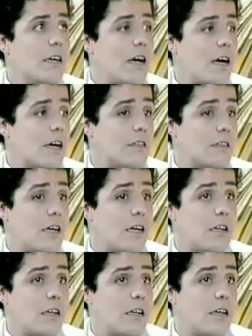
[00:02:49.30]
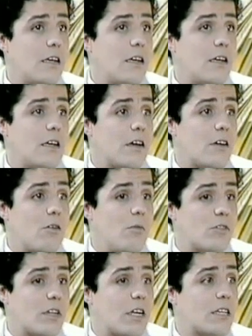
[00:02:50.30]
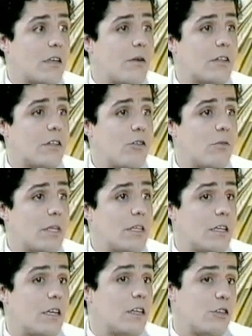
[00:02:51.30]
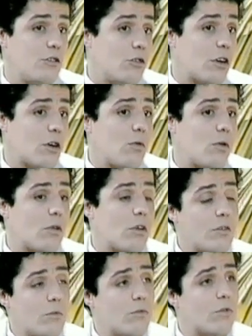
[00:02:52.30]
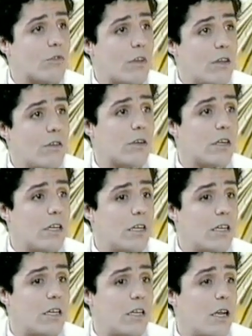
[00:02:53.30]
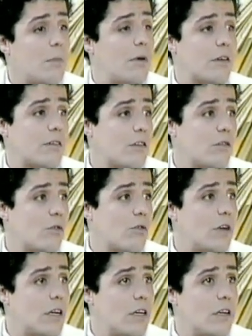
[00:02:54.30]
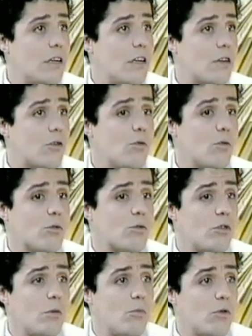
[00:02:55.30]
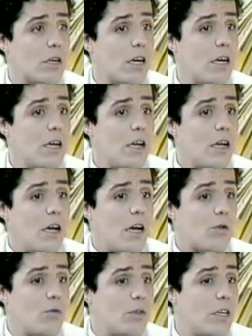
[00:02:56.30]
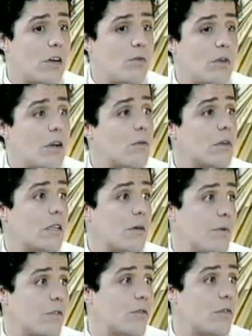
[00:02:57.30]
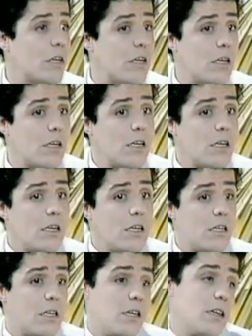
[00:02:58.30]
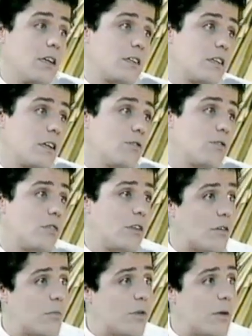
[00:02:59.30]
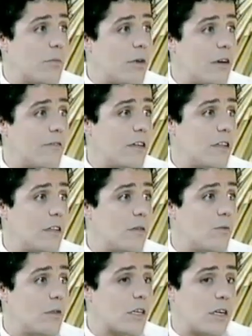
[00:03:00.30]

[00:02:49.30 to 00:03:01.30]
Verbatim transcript: a cantar eh, como se cantaba anteriormente. Yo recuerdo hace muchos años que en la Plaza de Toros el, ah. concurso de Murgas acudían unas cuantas personas. Y hasta el otro día comprobamos en la final de Murgas